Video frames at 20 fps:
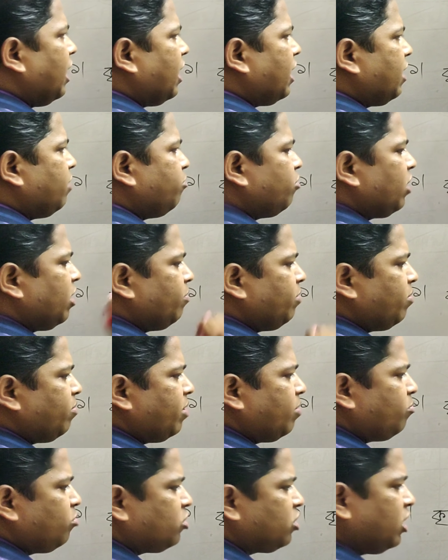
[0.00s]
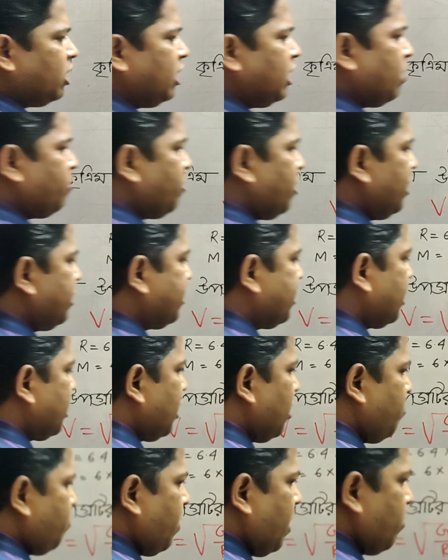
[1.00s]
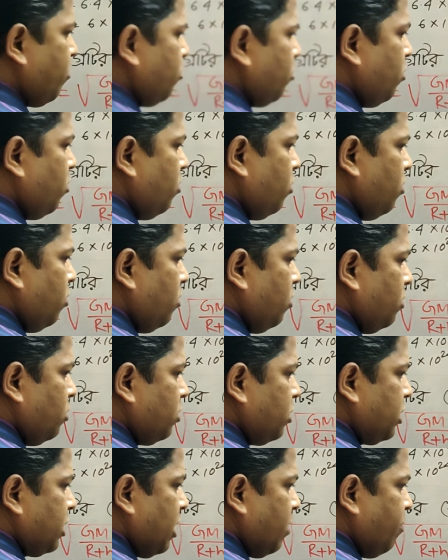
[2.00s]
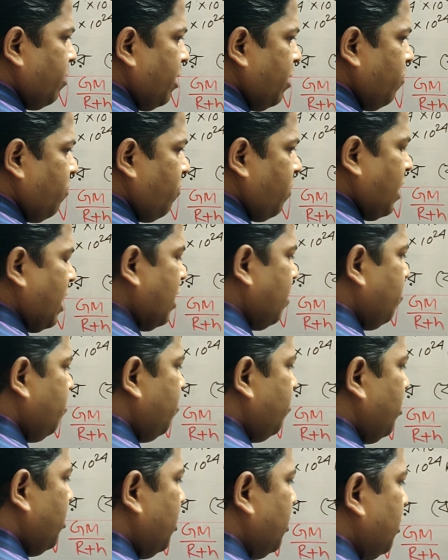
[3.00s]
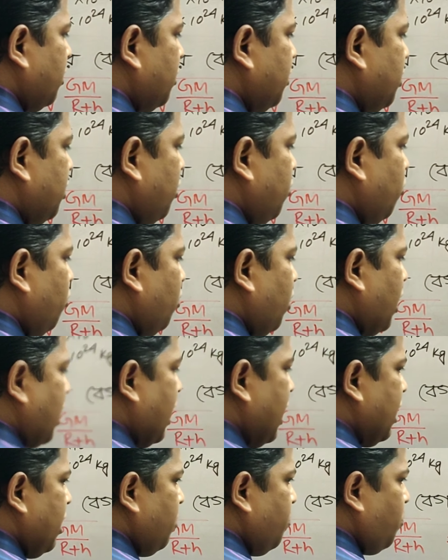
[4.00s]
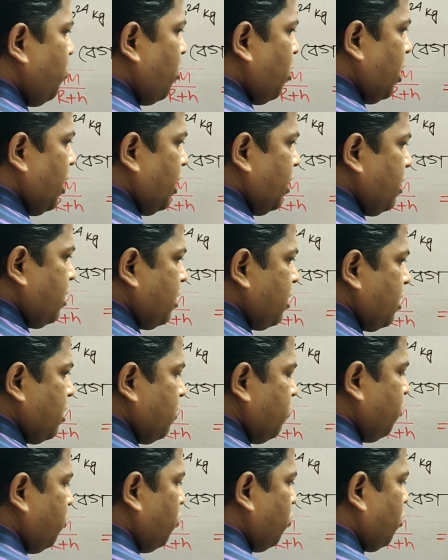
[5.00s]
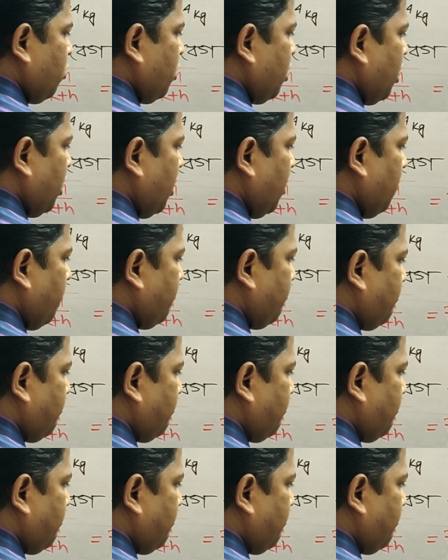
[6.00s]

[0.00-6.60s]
আর এবং এম এর মান বসালে আমরা অ্যান্সারটা পাবো সেভেন ফাইভ জিরো নাইন পয়েন্ট ফোর থ্রি